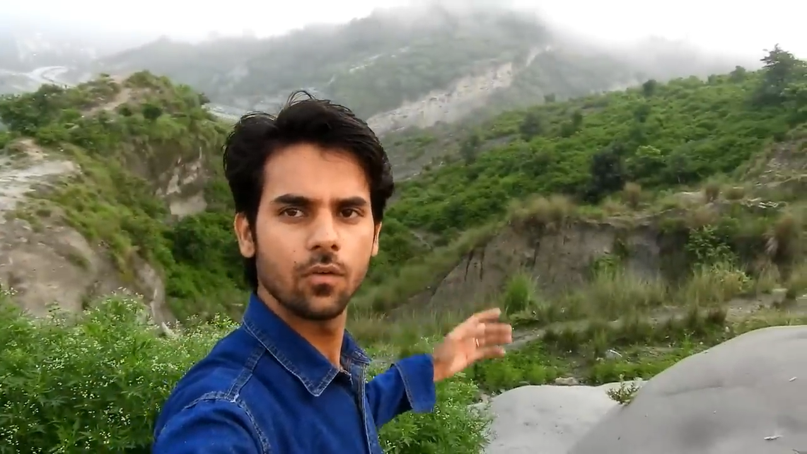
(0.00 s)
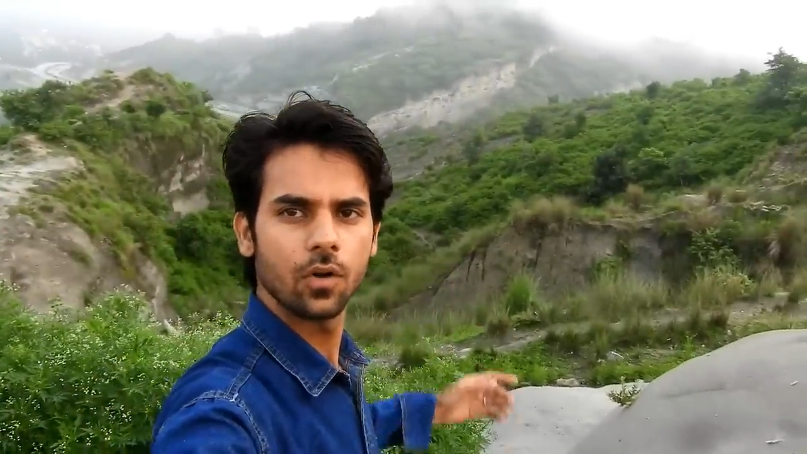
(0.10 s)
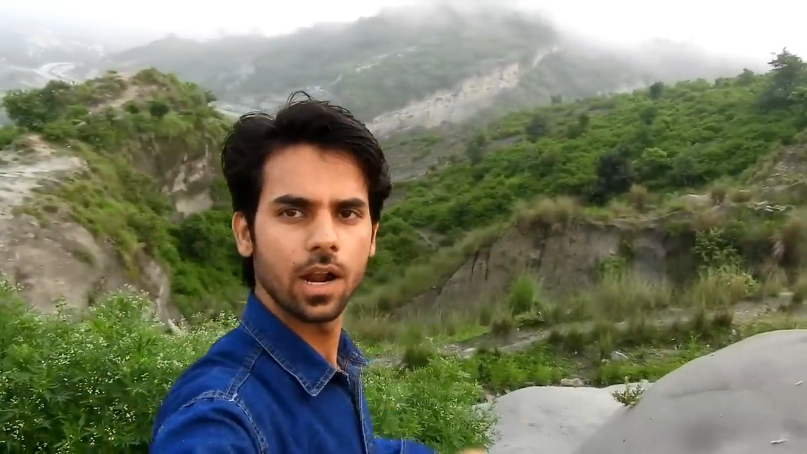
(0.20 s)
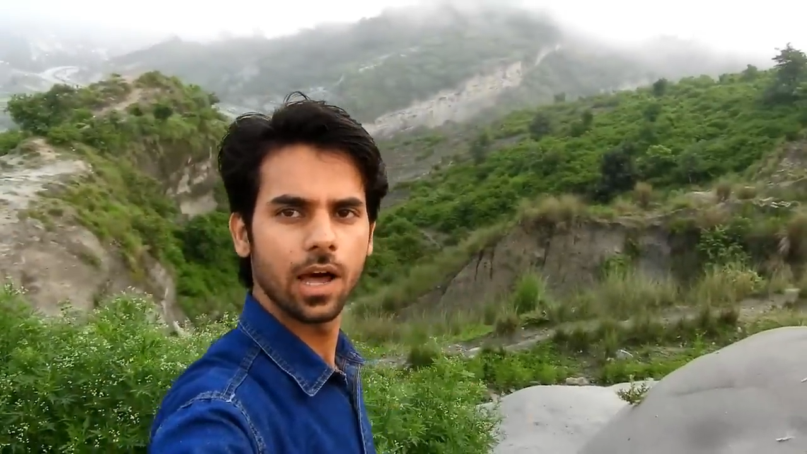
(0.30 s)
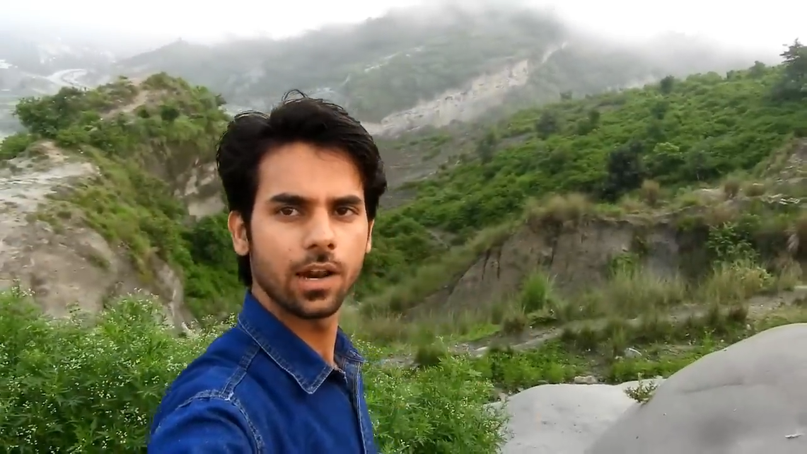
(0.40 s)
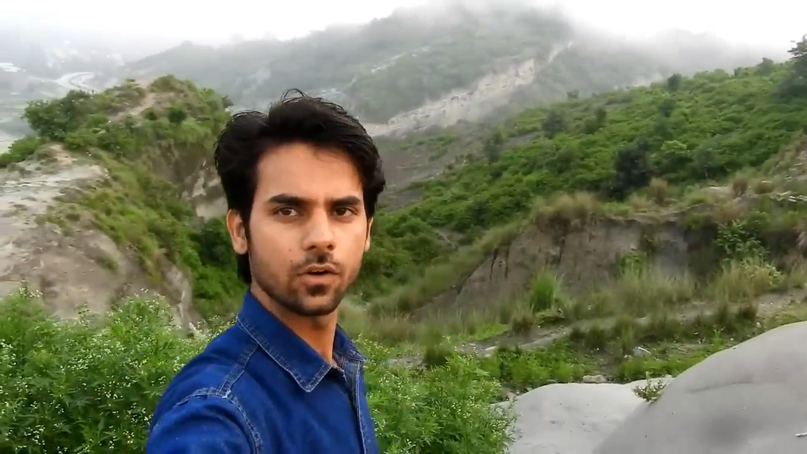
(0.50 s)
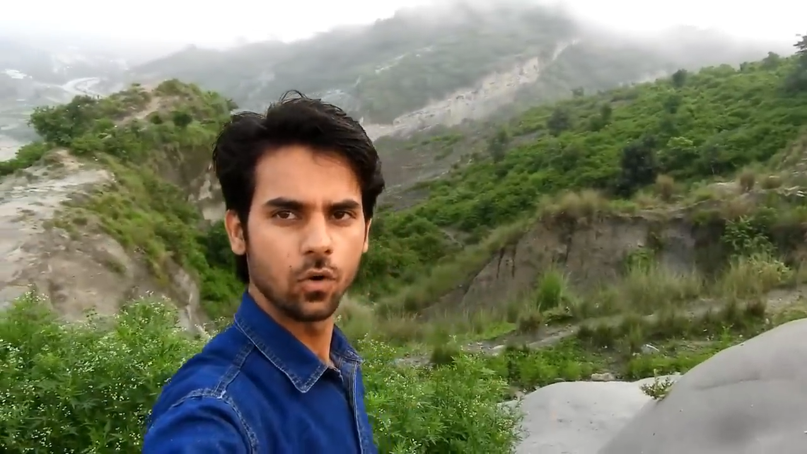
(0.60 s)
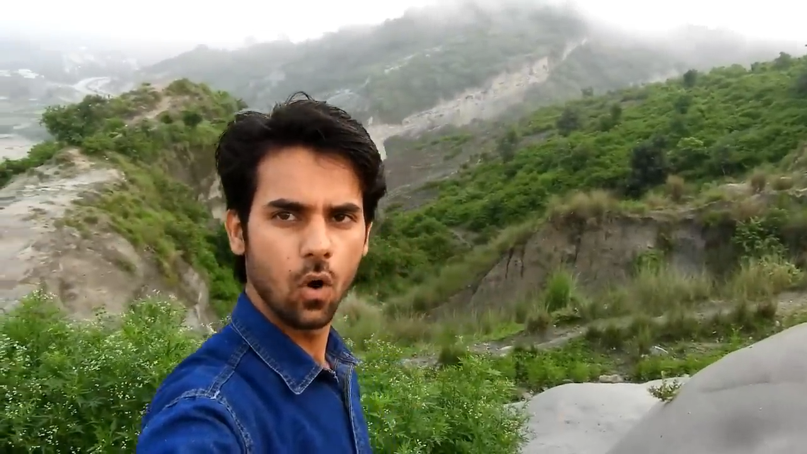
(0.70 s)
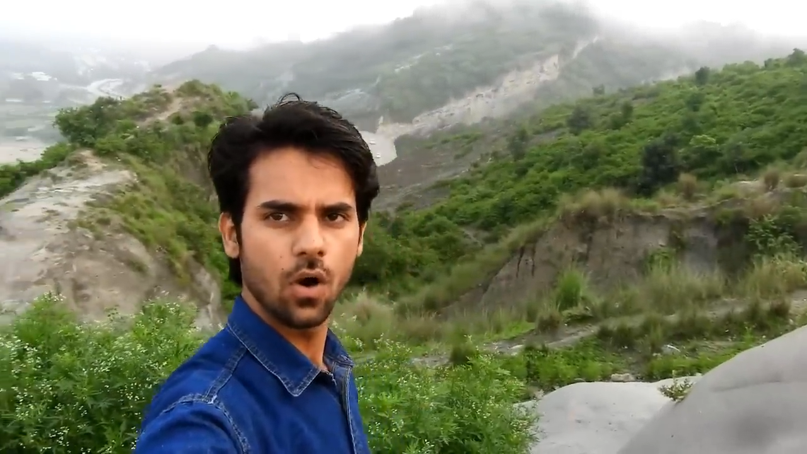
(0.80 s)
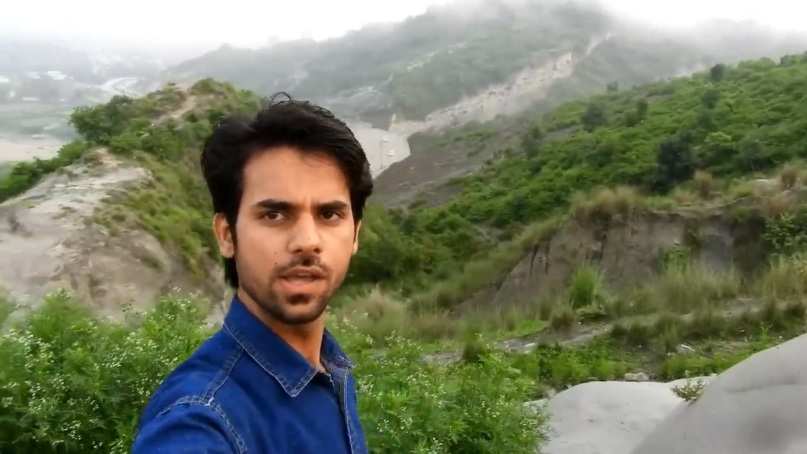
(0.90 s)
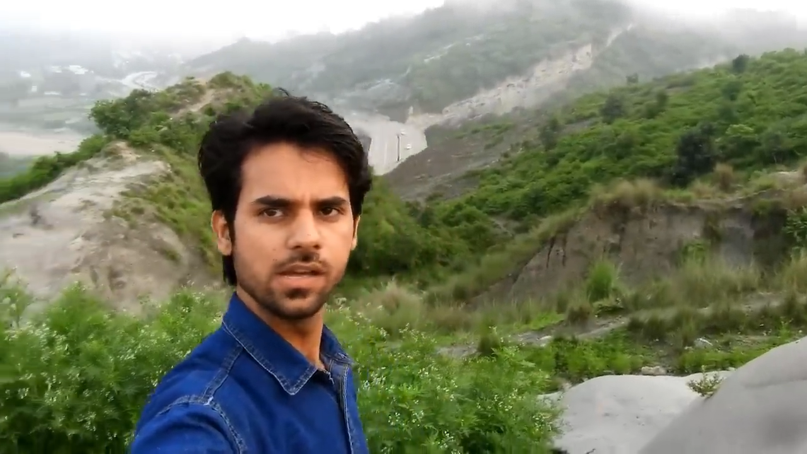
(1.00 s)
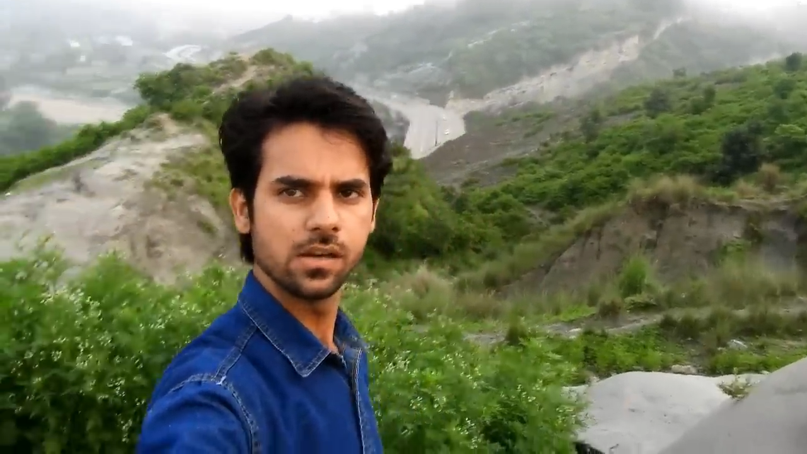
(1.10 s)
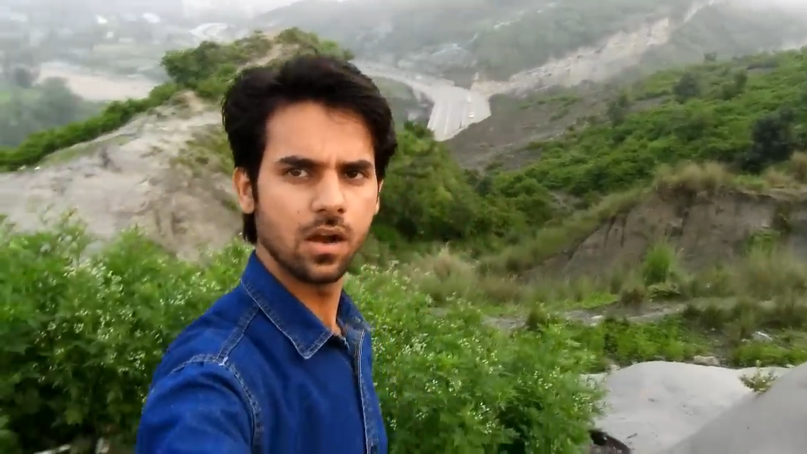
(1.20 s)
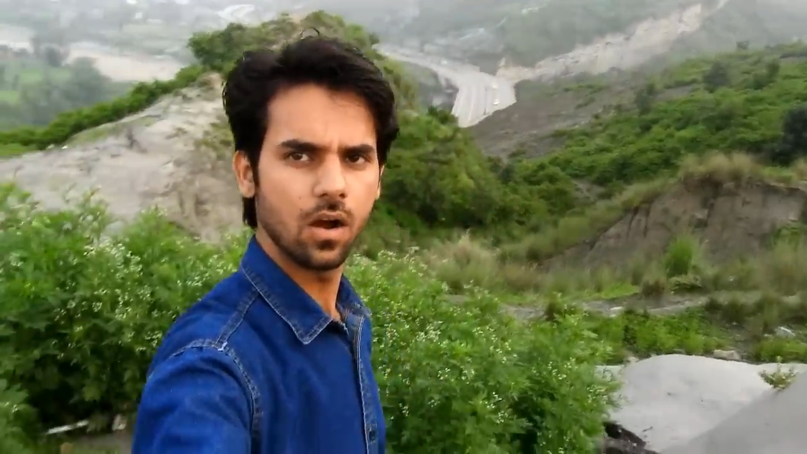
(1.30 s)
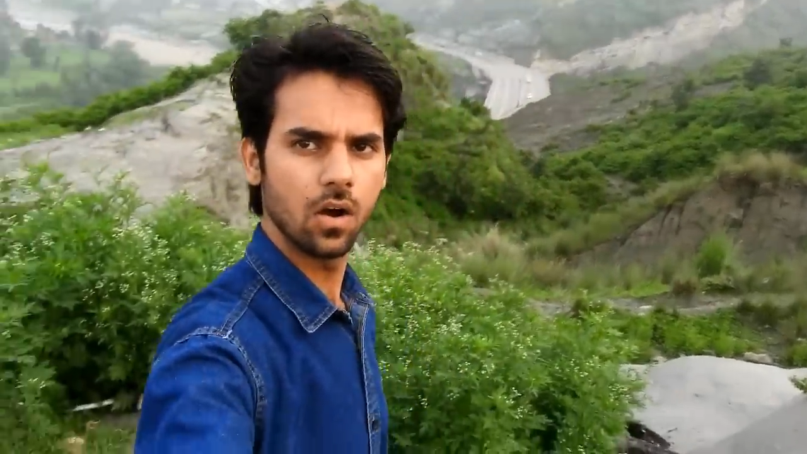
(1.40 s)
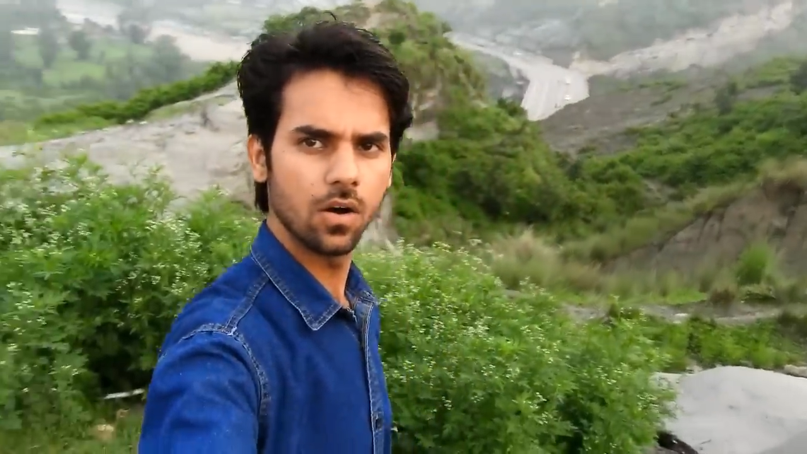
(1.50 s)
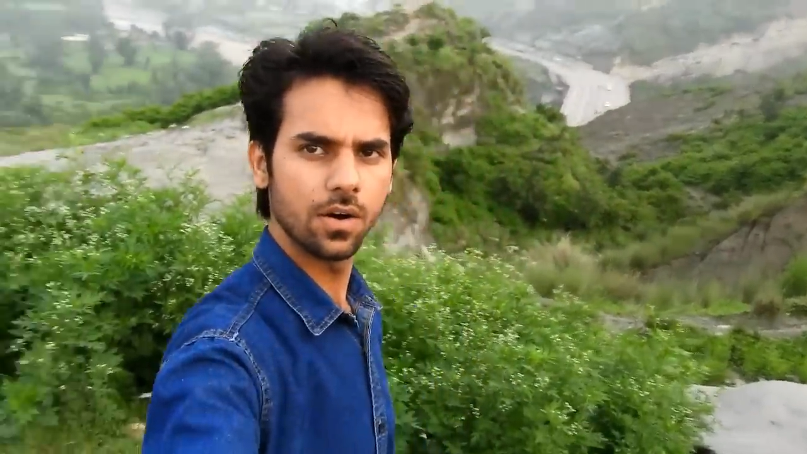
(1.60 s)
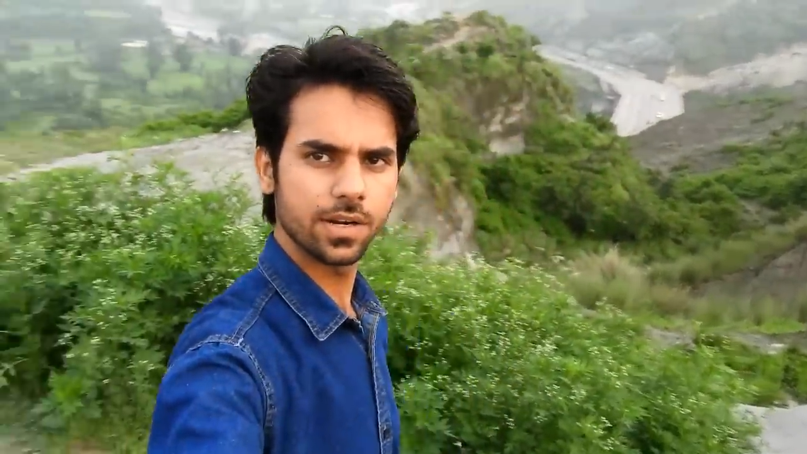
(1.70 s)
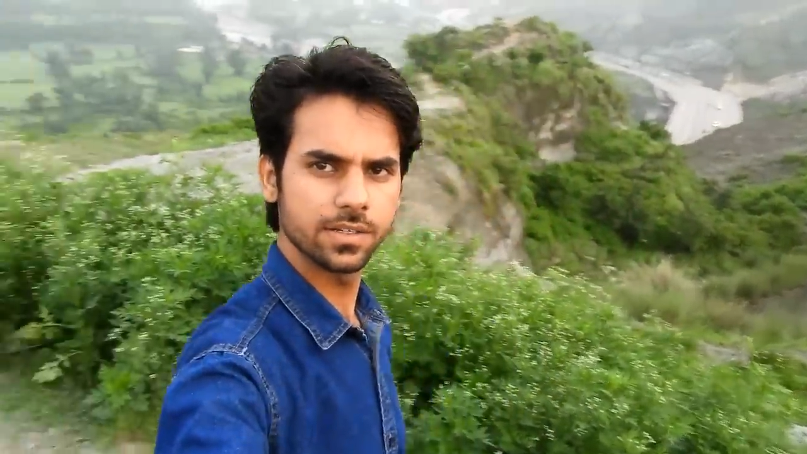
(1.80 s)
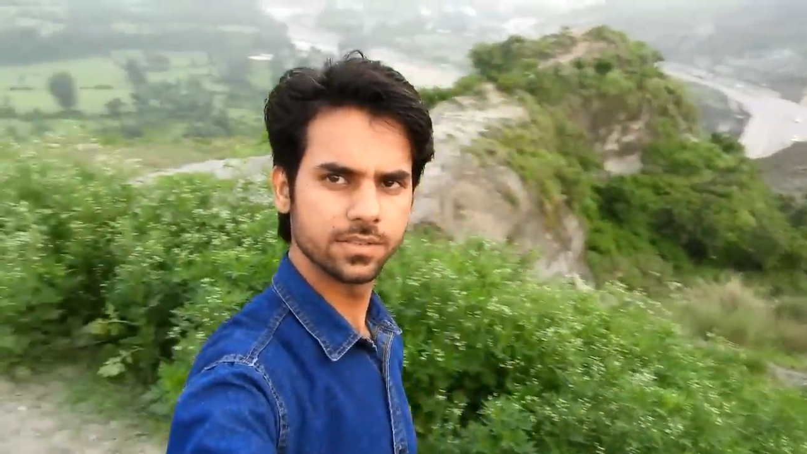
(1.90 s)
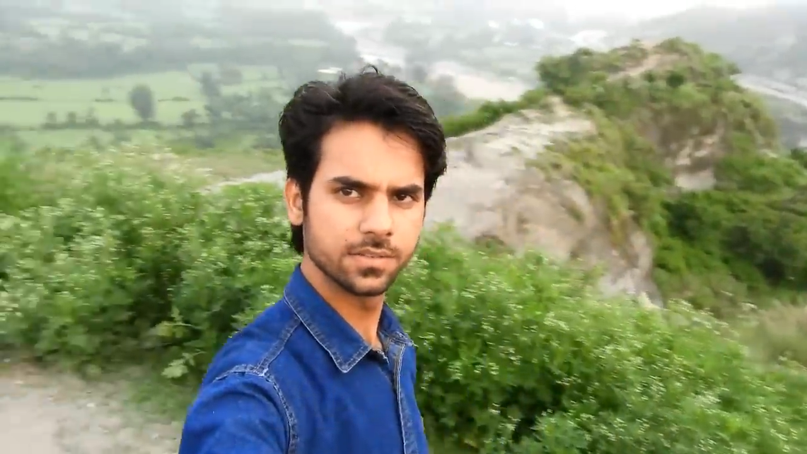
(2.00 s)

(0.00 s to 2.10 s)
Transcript: हो रहा रोड और